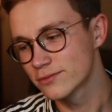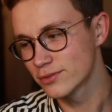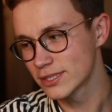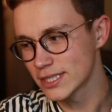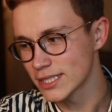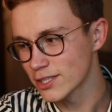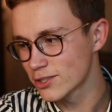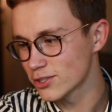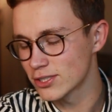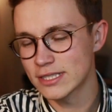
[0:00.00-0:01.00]
vous dire
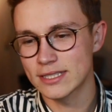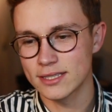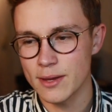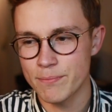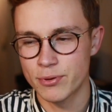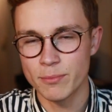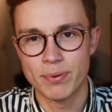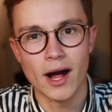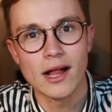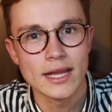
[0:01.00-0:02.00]
que je ne sais plus
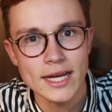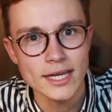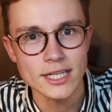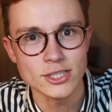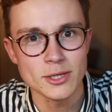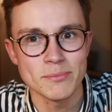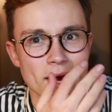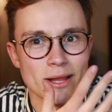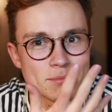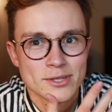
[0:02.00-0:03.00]
parler, je
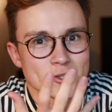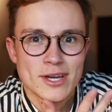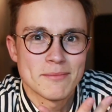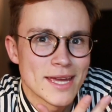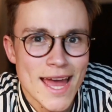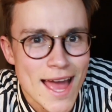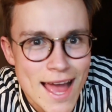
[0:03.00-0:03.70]
parle plus très bien